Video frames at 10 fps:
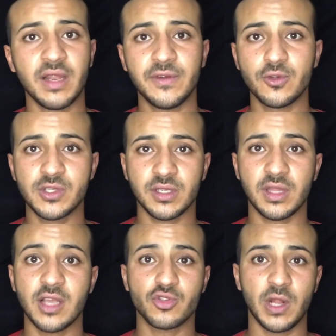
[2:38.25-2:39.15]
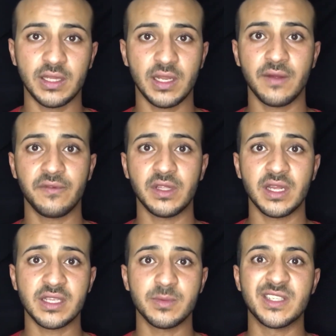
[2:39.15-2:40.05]
2019 ولحد الان في
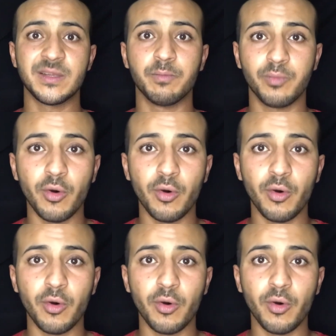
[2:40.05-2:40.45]
ناس بتسب